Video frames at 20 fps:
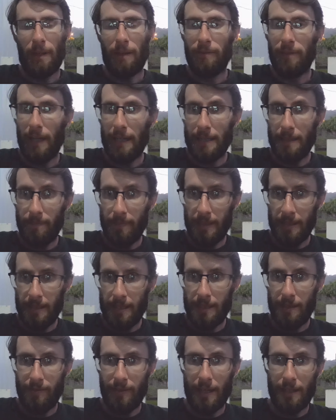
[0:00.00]
vai
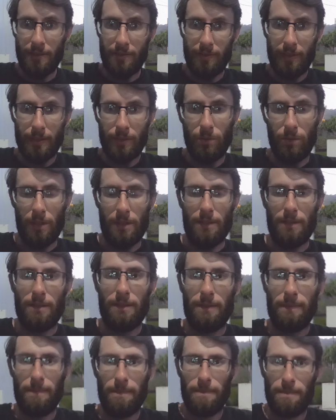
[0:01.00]
depender de vários
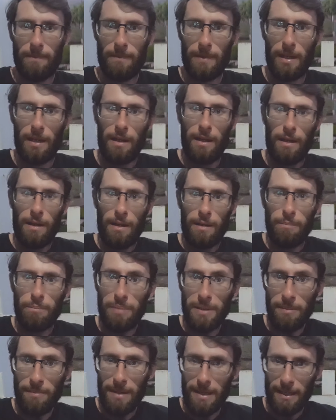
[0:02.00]
fatores.
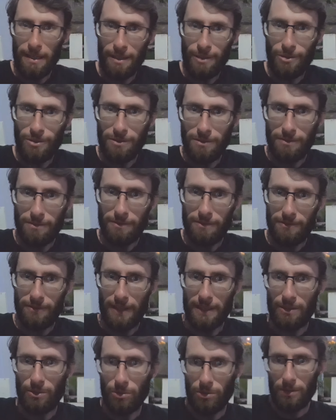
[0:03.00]
Primeiro
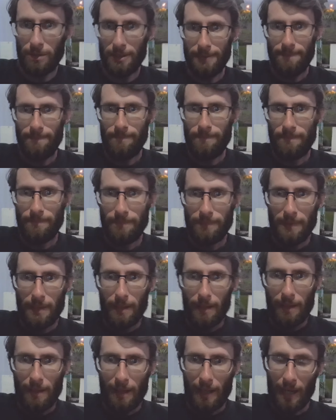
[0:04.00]
fator
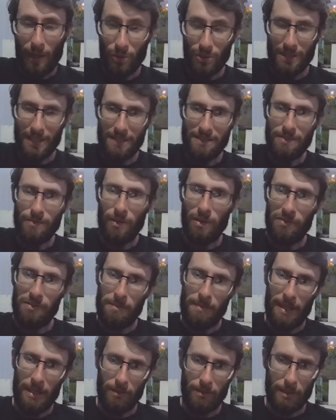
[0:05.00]
é o
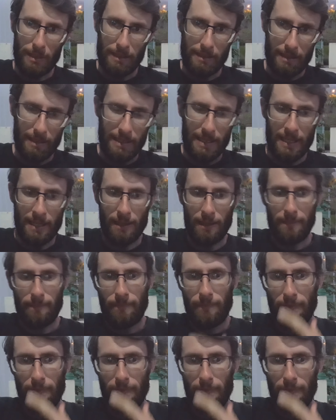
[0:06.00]
desenvolvimento da terneira.